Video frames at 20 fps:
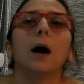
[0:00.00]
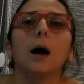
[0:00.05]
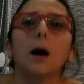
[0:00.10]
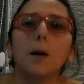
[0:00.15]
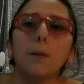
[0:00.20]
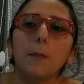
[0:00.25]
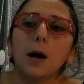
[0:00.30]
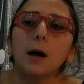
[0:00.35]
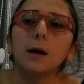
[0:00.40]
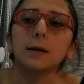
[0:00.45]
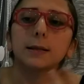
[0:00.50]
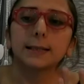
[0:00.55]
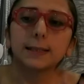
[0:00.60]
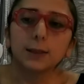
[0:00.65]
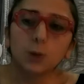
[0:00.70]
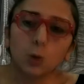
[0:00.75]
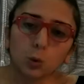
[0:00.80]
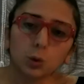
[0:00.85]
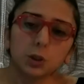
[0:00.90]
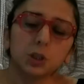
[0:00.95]
Ama
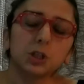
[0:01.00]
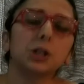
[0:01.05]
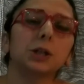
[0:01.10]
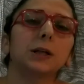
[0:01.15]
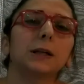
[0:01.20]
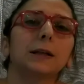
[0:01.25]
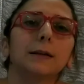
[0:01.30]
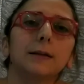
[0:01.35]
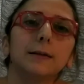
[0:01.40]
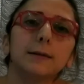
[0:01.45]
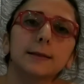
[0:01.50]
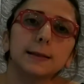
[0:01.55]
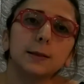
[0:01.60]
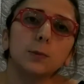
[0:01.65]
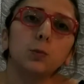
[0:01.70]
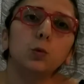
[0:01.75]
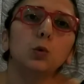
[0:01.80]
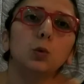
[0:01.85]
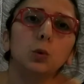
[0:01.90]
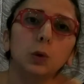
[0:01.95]
sigorta
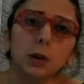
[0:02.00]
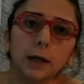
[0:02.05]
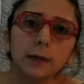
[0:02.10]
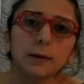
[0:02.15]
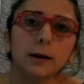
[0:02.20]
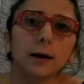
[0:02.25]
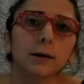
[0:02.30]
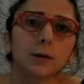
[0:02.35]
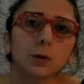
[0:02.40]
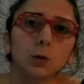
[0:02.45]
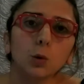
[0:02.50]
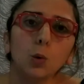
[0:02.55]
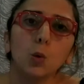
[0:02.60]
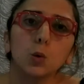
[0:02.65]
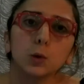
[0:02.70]
şirketinizde bununla alakalı